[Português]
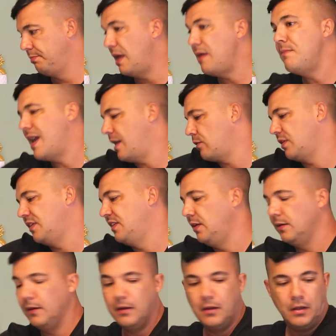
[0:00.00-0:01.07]
meio metro,
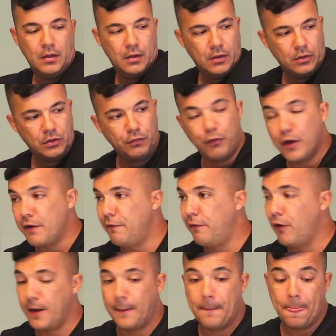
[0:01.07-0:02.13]
assim, de fora a
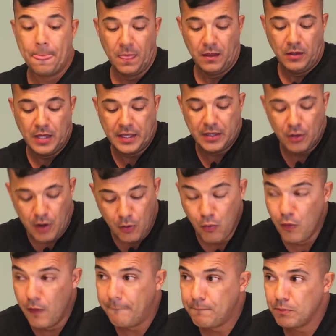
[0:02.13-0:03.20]
fora. E aqui era uma
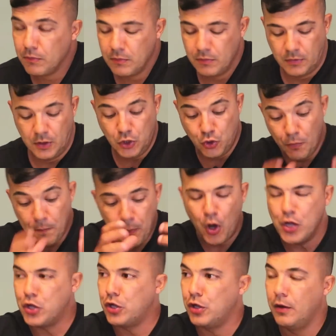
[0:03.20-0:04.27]
rua. E tinha um
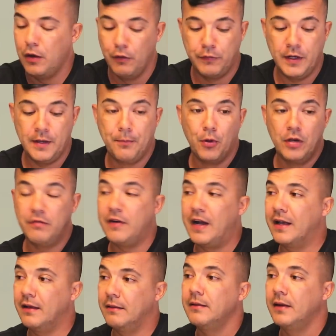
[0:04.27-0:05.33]
poste. Eu falei, pô, ele
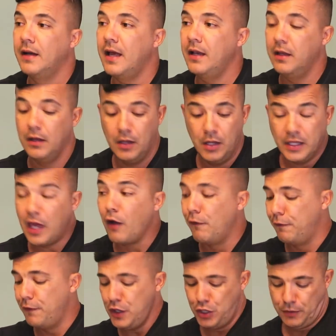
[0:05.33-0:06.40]
vai ganhar né, ali. O que, que
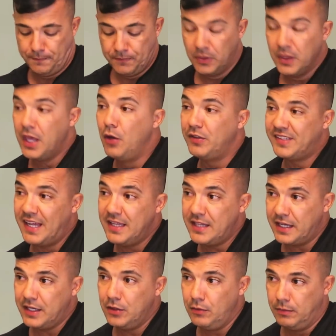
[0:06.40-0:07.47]
eu fiz? Eu saí
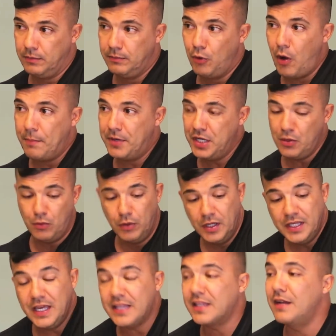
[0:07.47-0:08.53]
daqui do meu abrigo
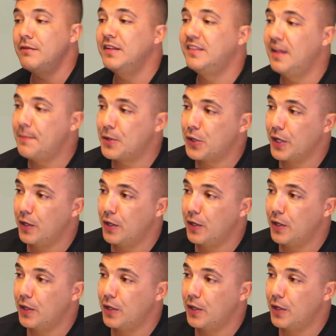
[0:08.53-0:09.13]
e atravessei para